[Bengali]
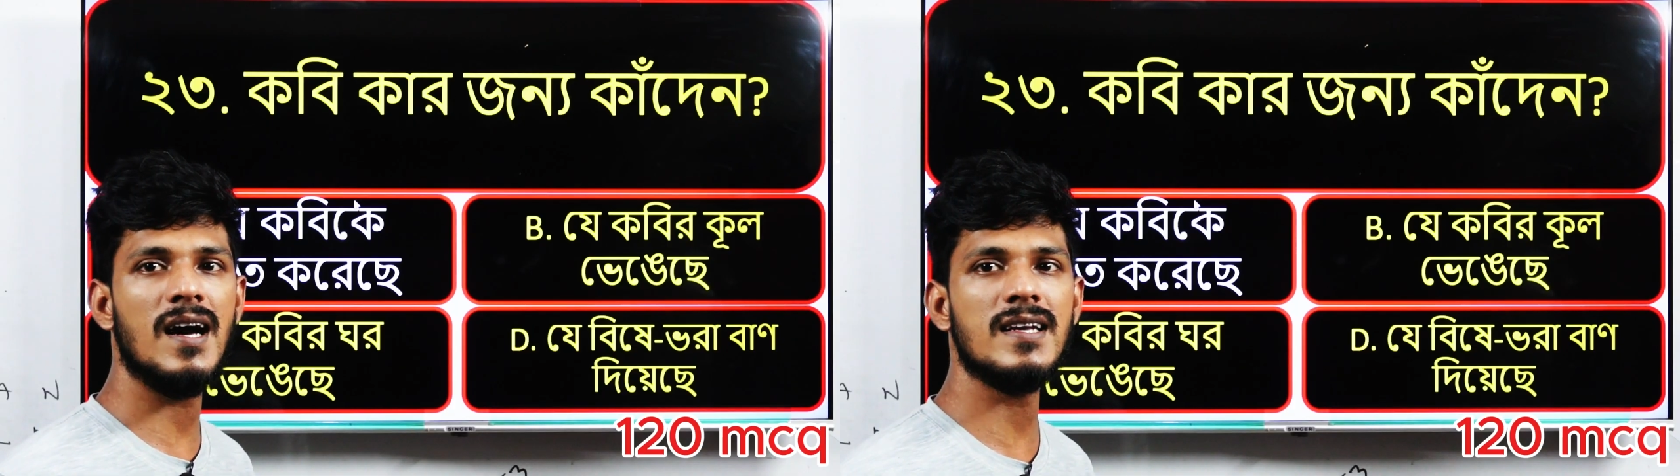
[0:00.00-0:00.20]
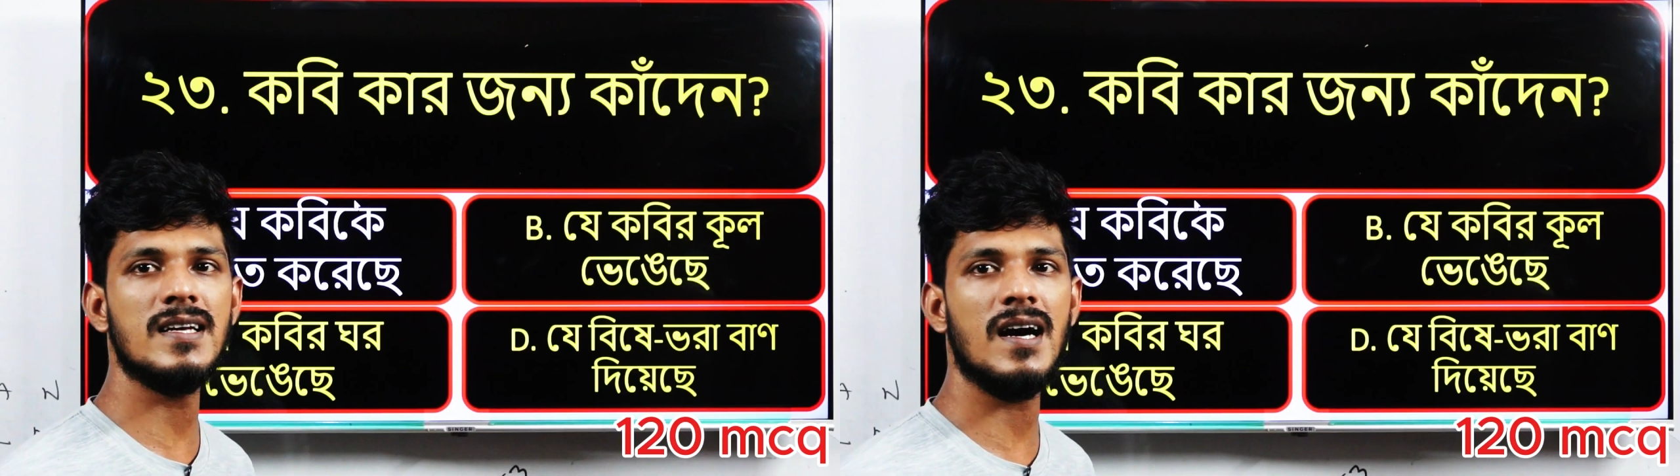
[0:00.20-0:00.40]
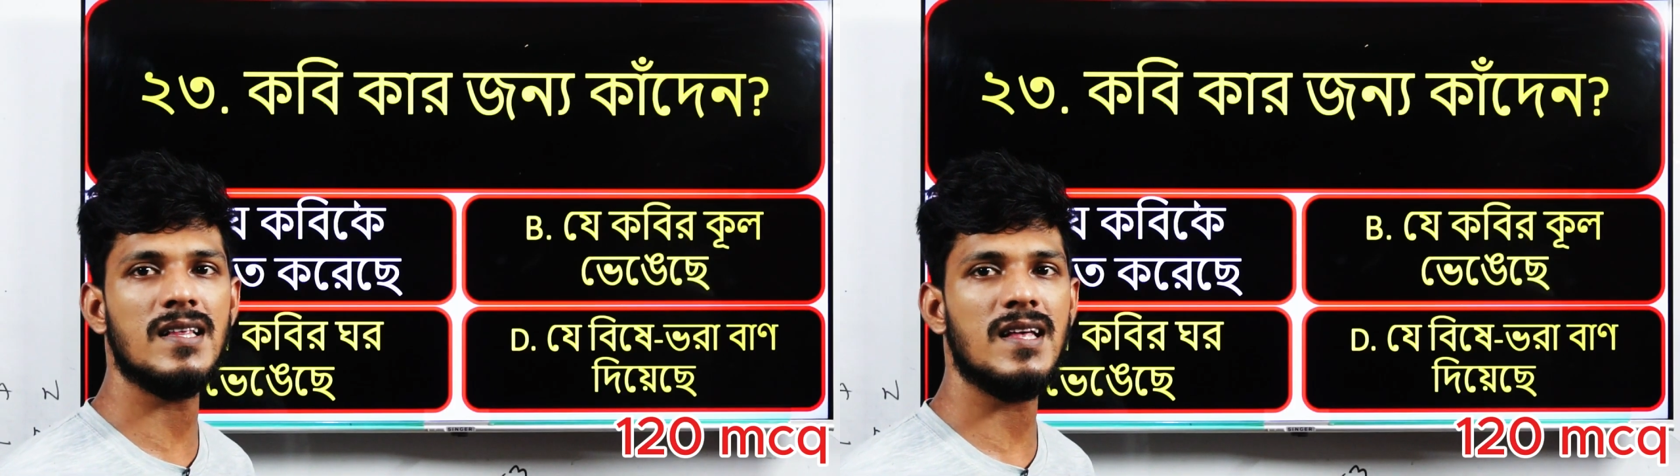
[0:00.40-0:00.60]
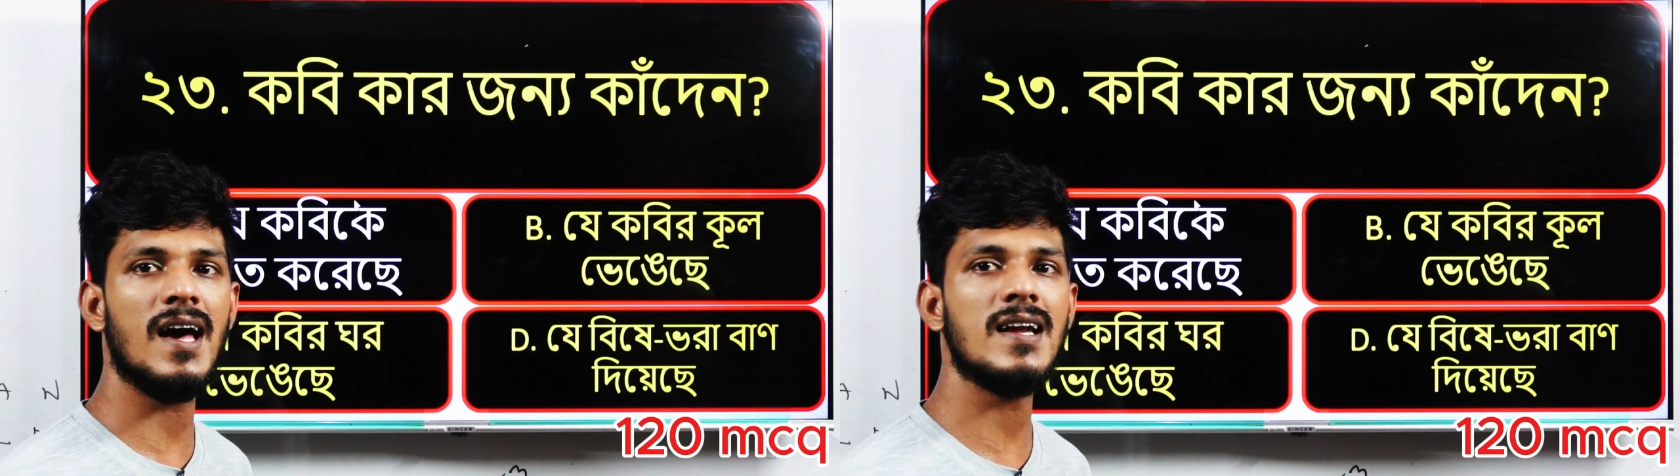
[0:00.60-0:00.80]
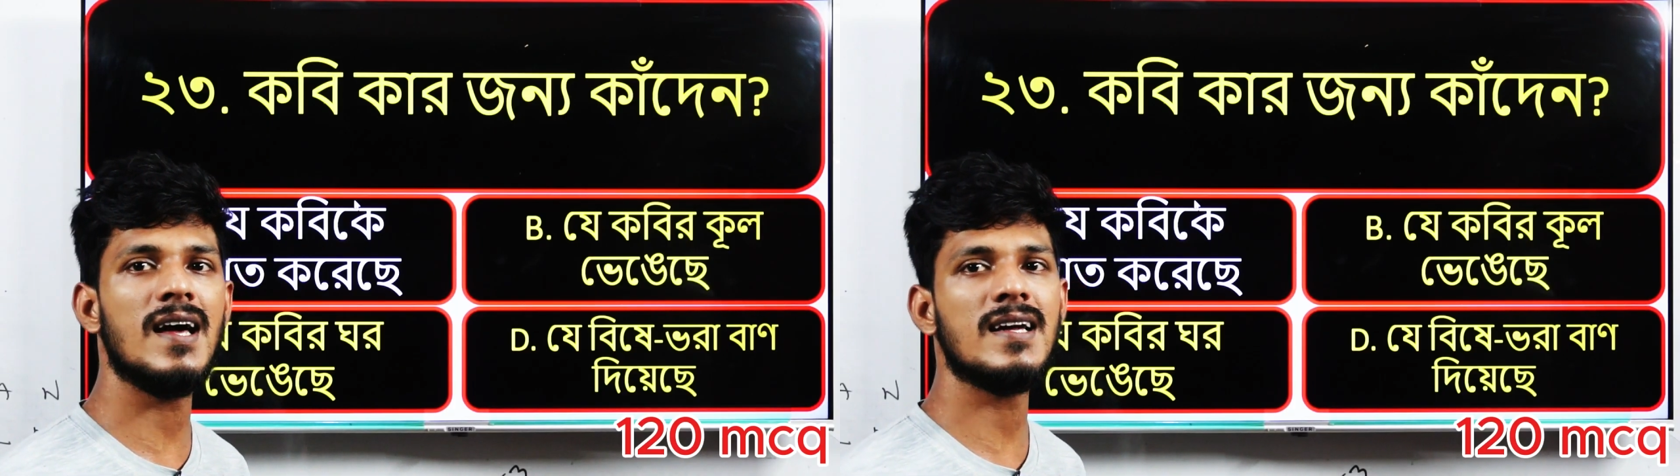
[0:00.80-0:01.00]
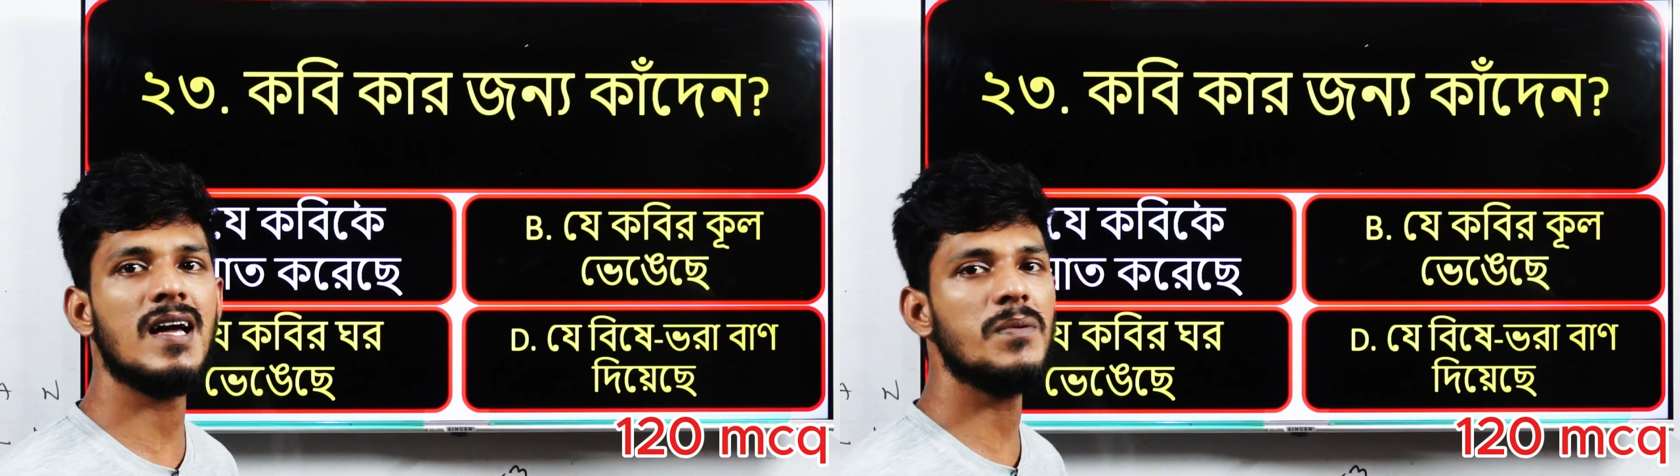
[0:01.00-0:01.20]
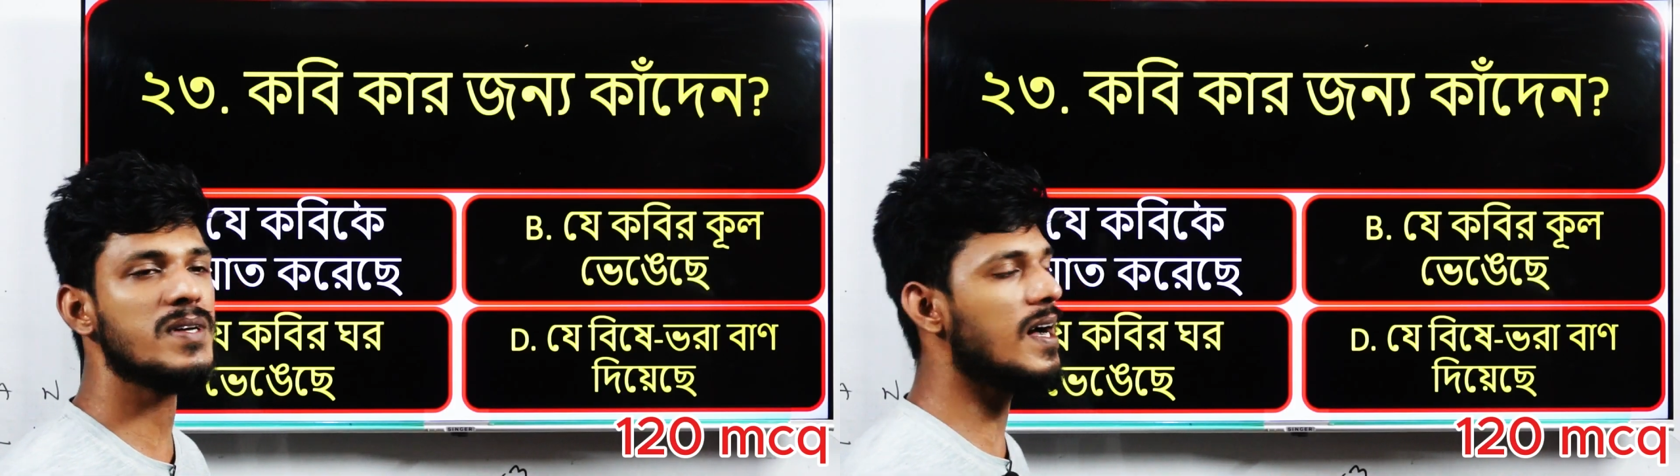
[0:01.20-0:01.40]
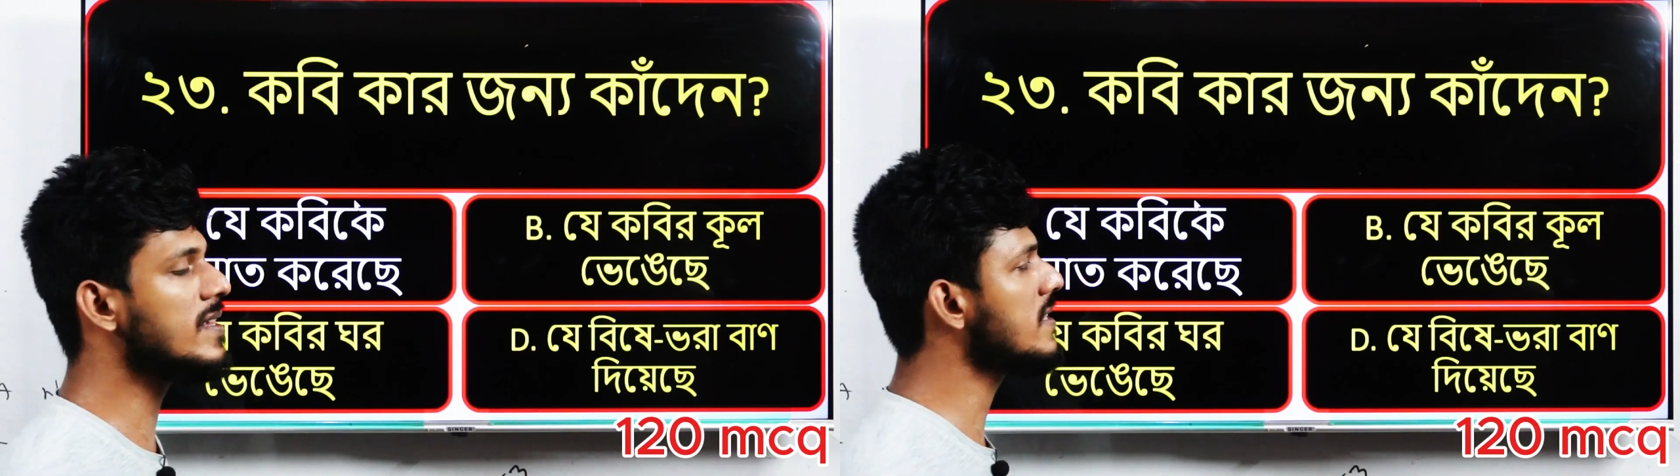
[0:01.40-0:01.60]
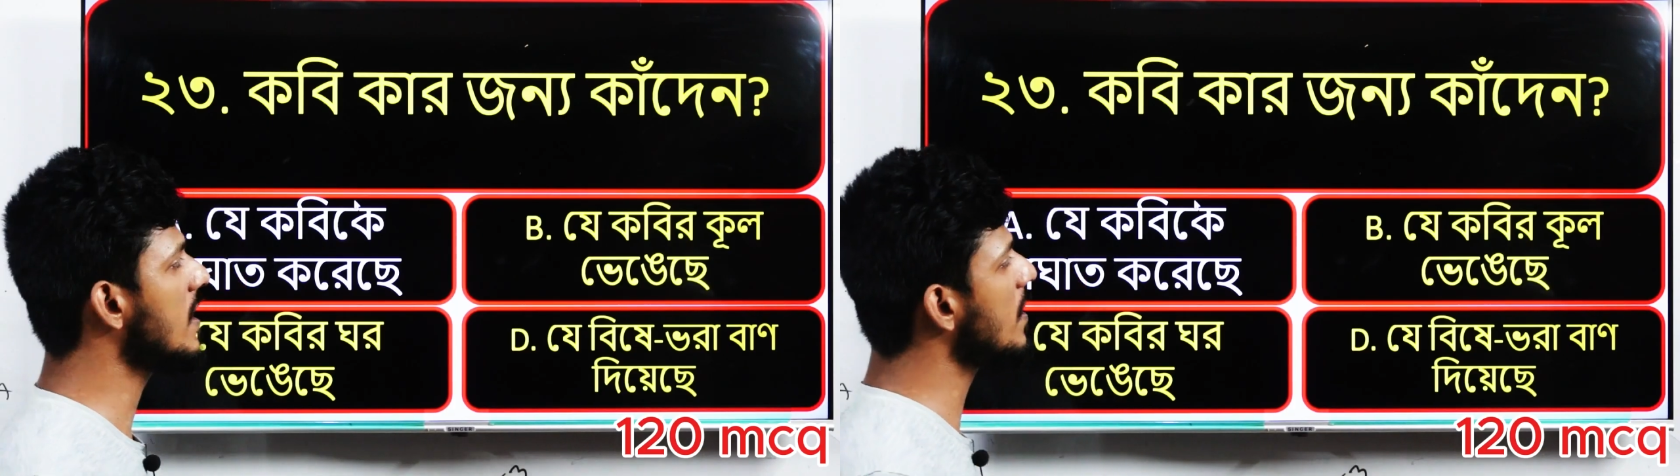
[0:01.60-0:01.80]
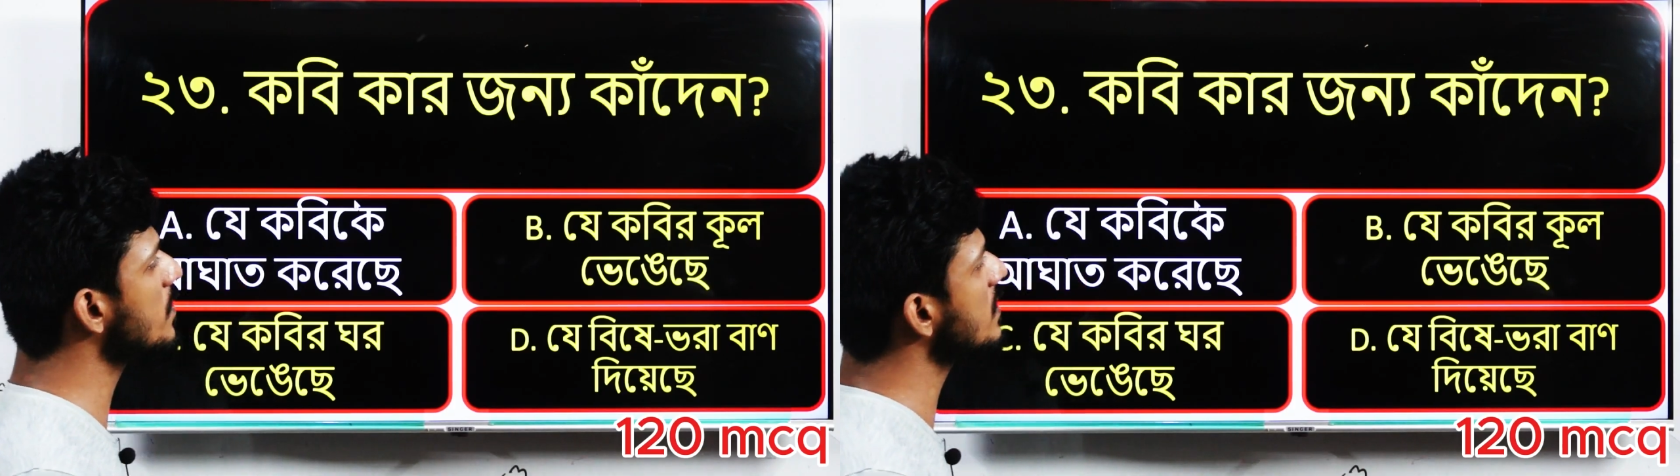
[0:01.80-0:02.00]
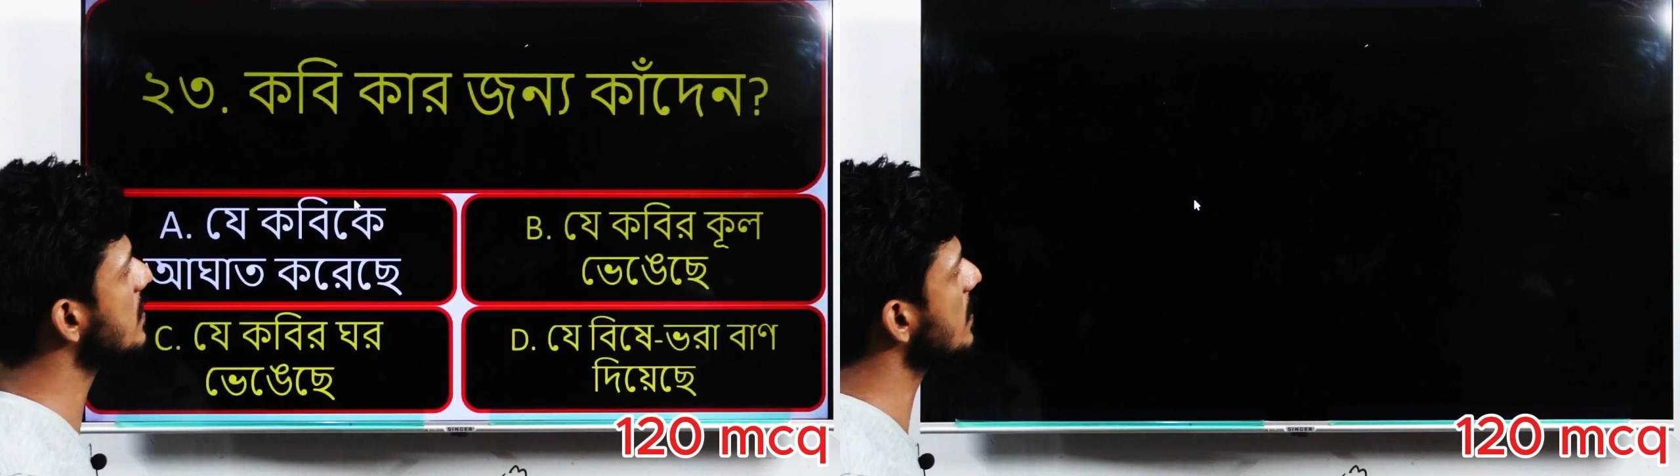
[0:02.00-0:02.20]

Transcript: আনিয়া তার লাগিয়ে আমি কাঁদি এমন একটি